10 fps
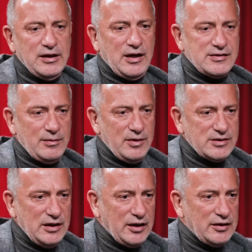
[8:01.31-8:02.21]

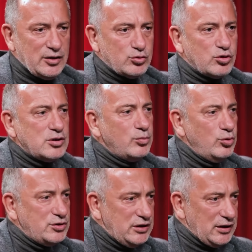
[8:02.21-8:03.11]
kazanması ne kadar zorsa bu
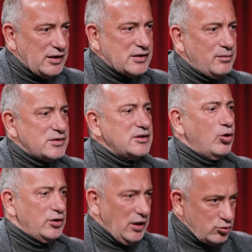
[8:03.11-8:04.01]
ilçeleri kazanması o
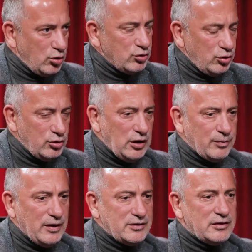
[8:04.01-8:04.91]
kadar zor görünüyor AK
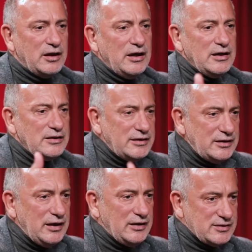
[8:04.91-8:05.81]
Parti'nin.
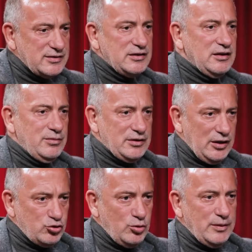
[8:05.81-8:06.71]
Niye sizin gibi
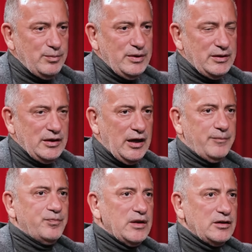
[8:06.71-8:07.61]
tecrübe biriyle
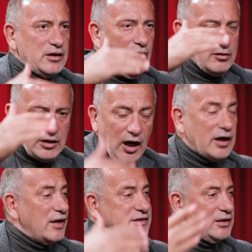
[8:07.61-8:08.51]
daha, daha
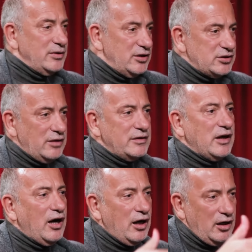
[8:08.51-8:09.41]
kazanabileceği ve
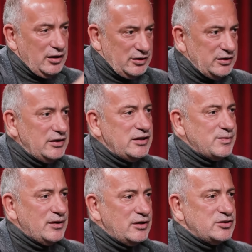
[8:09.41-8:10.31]
daha iyi
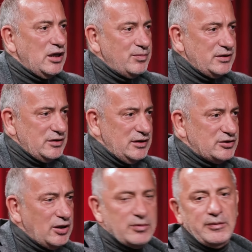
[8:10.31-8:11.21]
hizmet edeceği bir
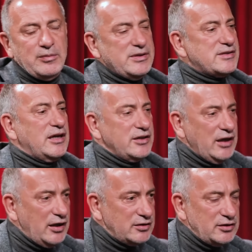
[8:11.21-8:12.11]
ilçe, ne bileyim bir
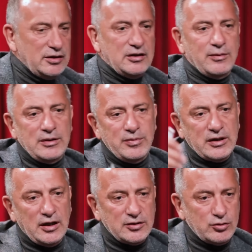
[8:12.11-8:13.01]
Sarıyer değil, ne bileyim bir
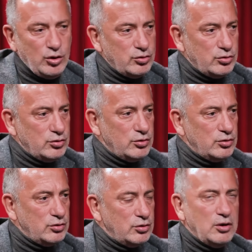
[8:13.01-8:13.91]
Kadıköy,
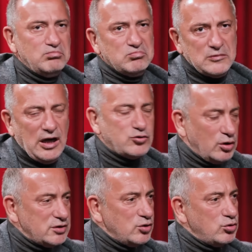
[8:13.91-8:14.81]
e, gerçi
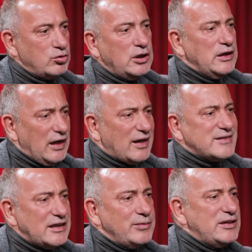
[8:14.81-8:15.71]
orası da zordu. Yani
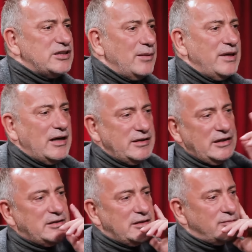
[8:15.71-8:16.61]
kazanabileceği bir yer
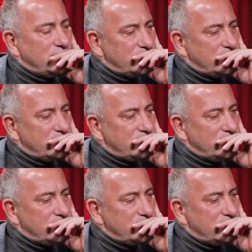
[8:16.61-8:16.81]
niye değil?